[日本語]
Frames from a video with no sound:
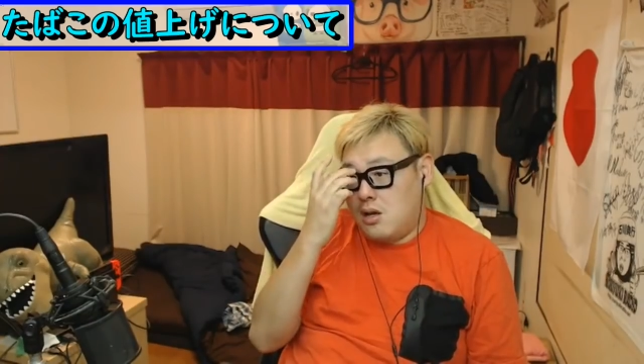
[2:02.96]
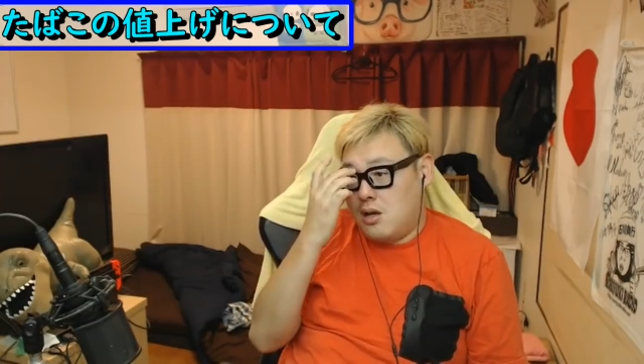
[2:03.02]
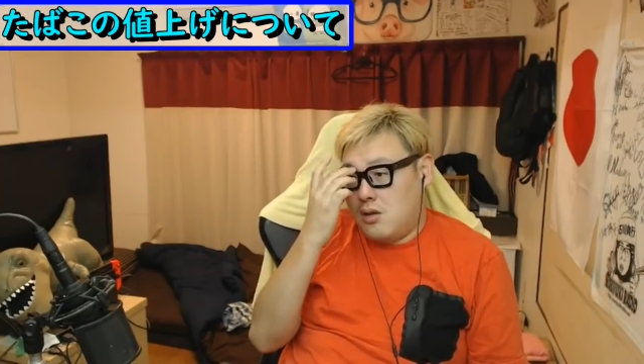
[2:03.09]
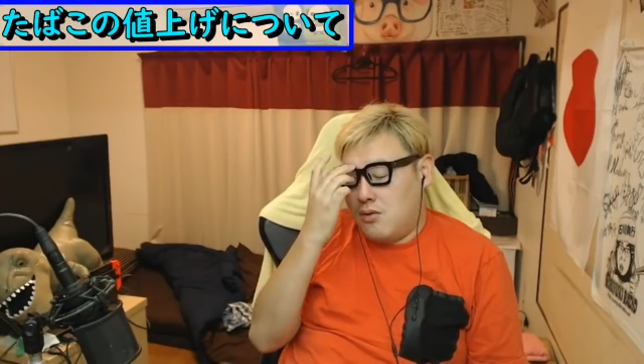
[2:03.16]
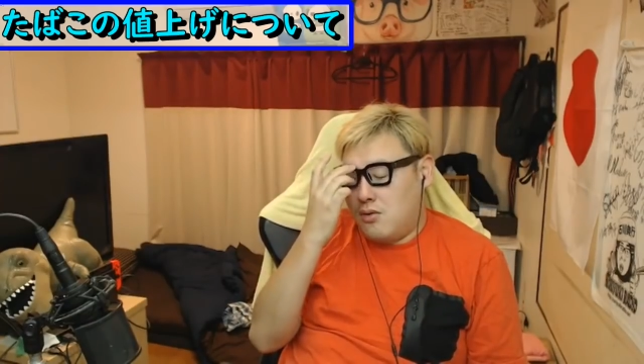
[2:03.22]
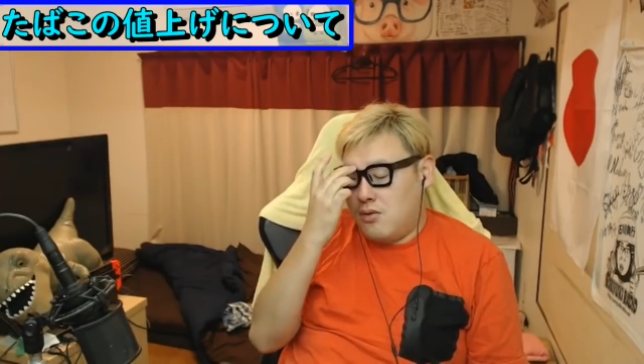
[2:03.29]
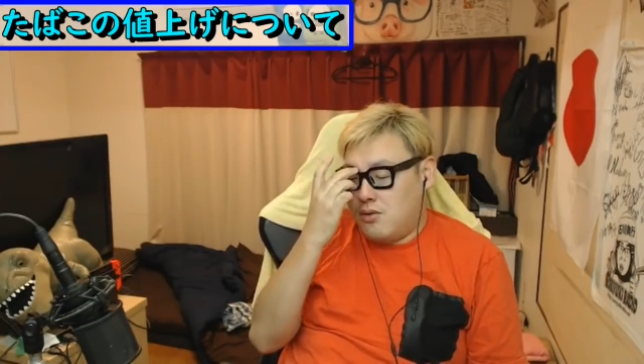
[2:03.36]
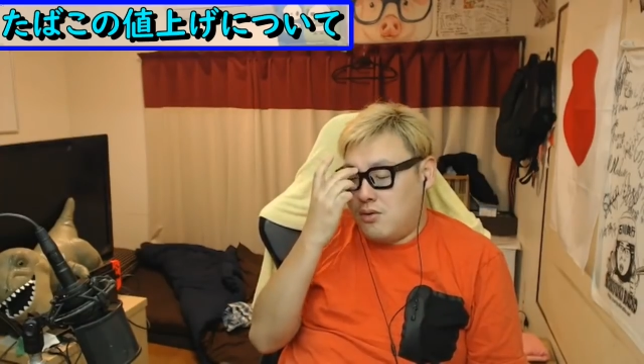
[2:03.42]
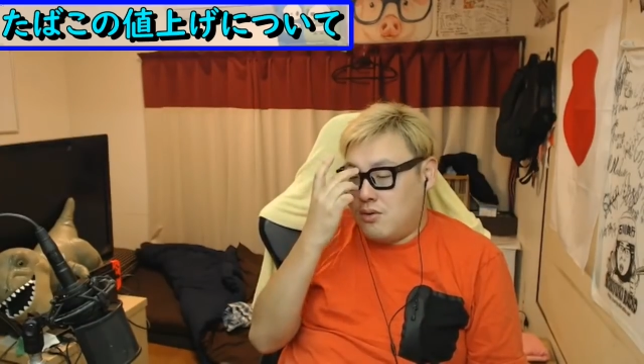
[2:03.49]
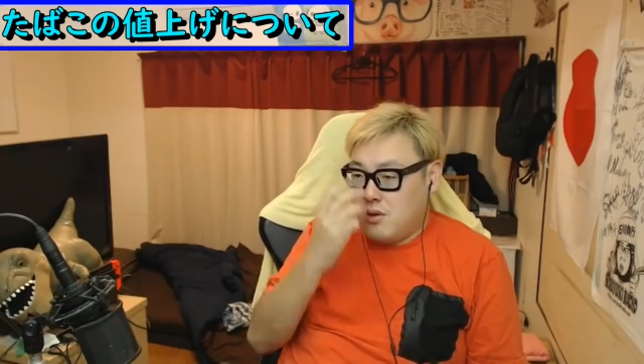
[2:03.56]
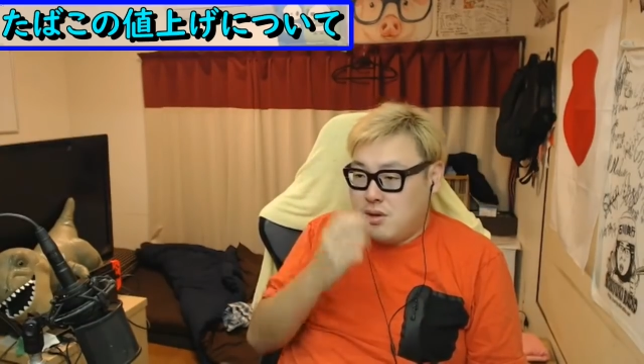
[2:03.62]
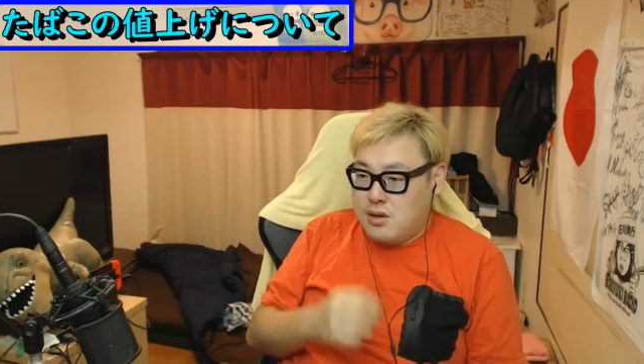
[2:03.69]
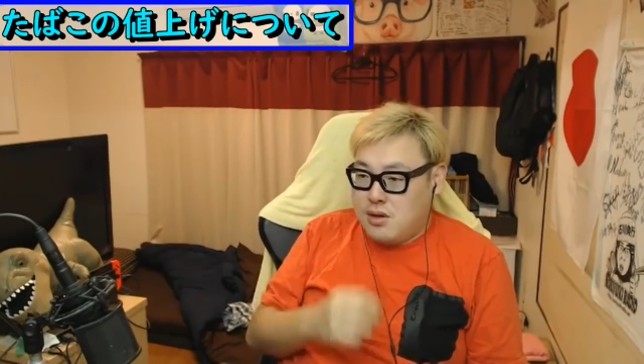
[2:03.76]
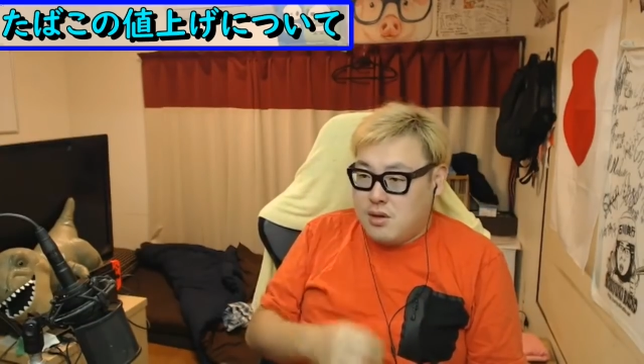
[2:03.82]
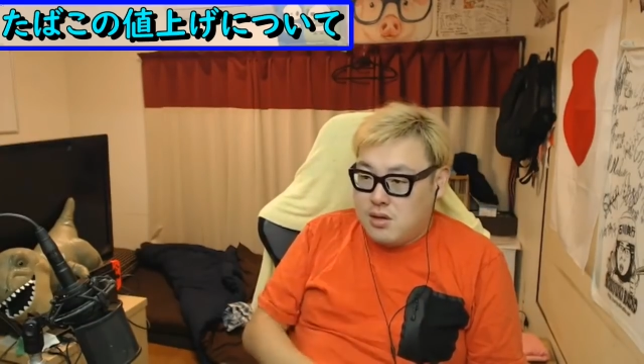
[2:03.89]
あの
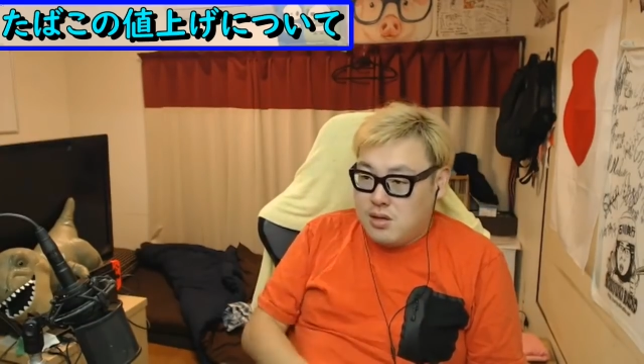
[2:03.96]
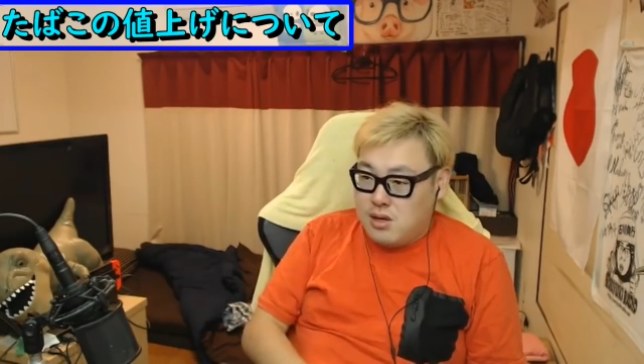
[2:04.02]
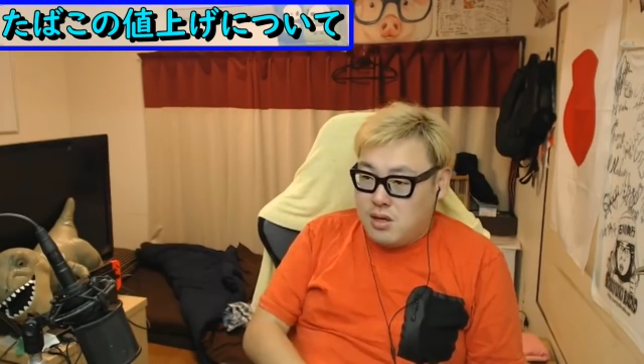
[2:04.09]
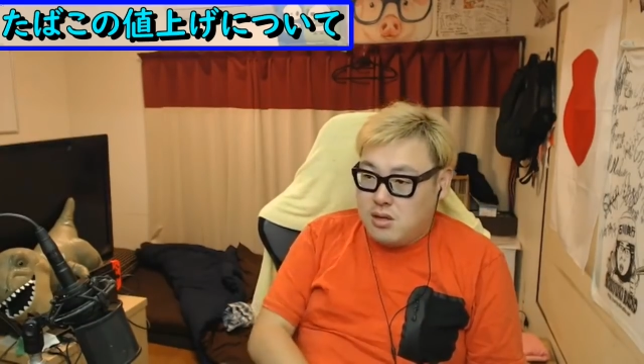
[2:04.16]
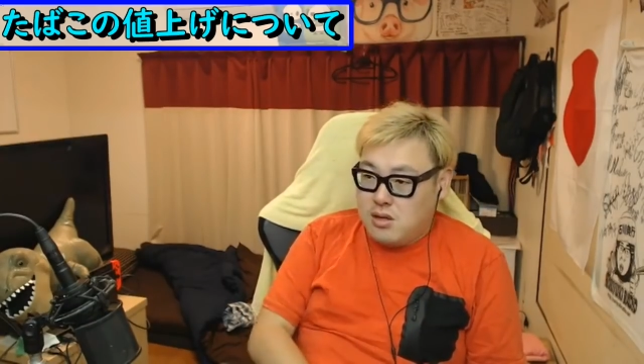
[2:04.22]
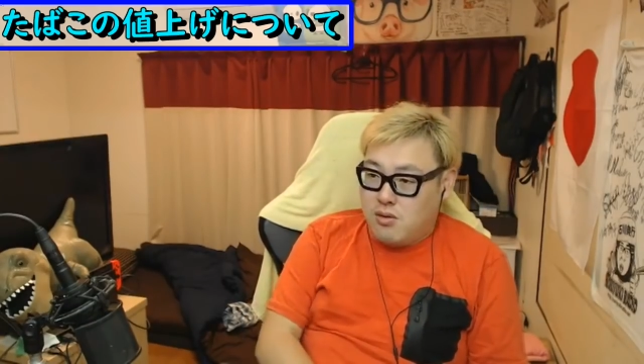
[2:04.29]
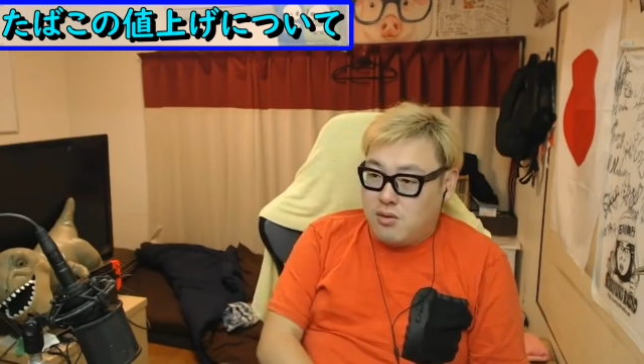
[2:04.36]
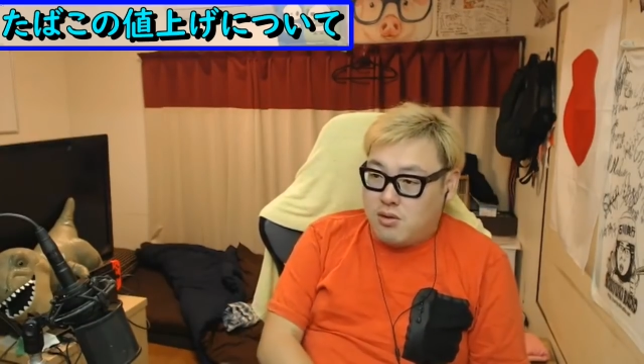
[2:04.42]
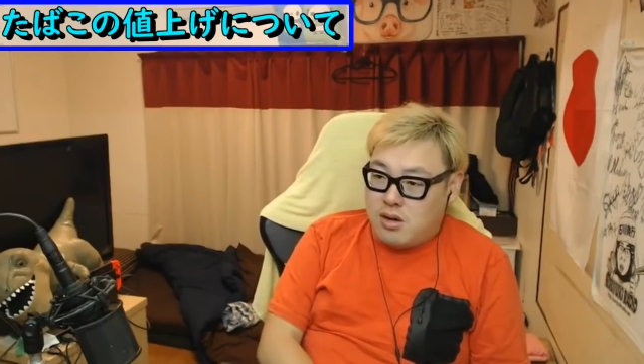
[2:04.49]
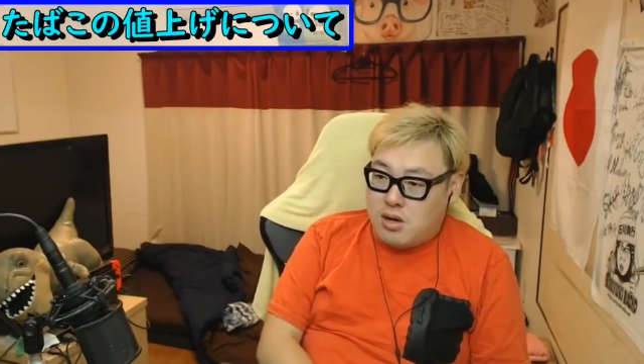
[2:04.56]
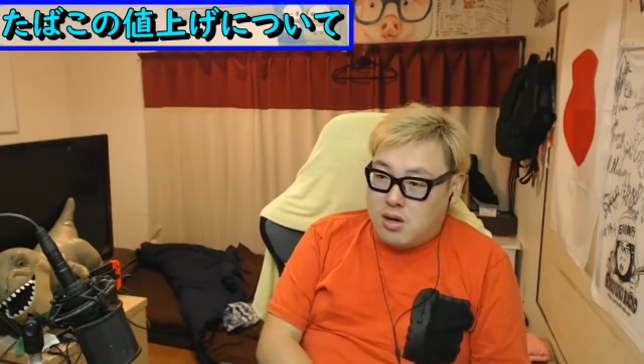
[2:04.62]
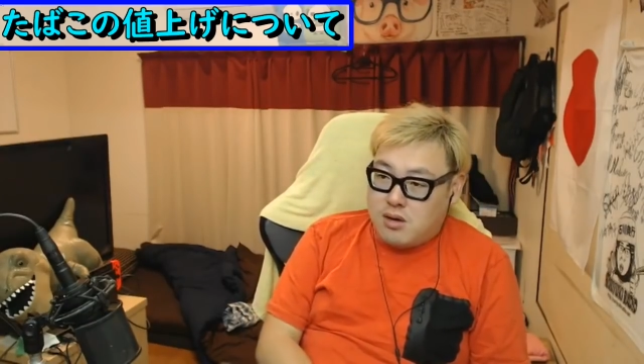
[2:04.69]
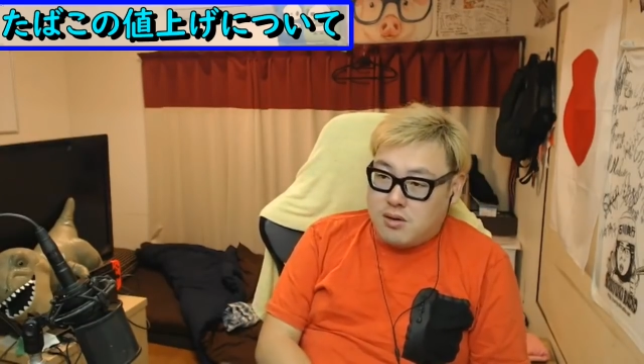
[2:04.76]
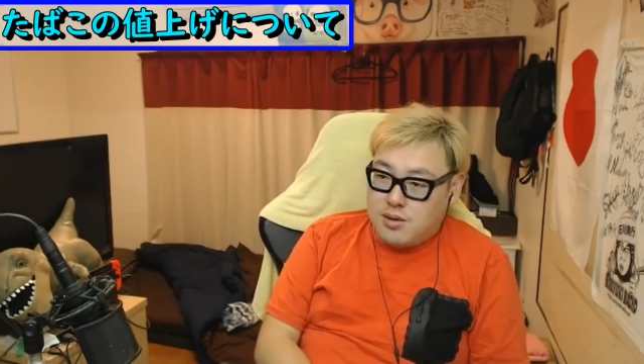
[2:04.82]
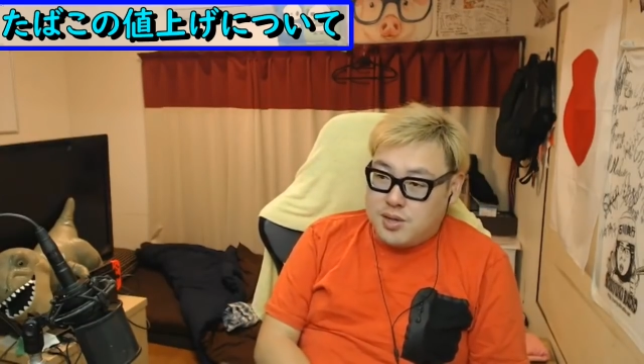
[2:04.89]
なんだろう
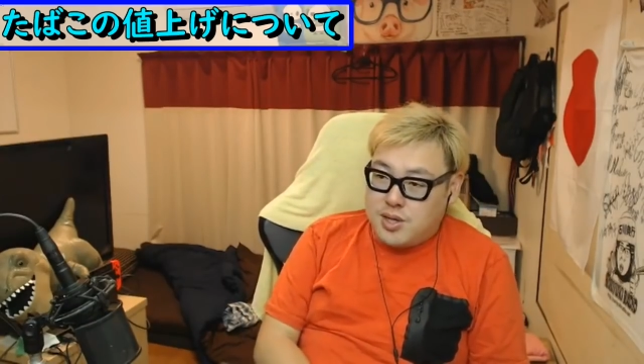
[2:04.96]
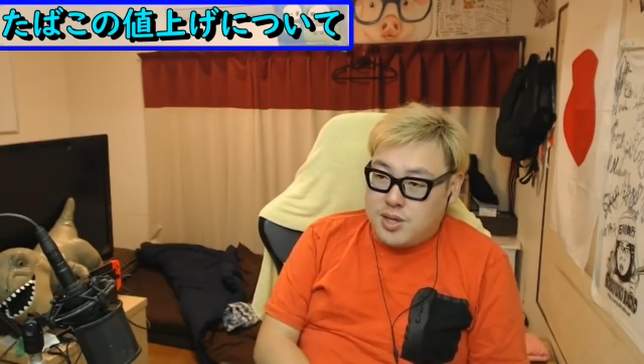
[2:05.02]
な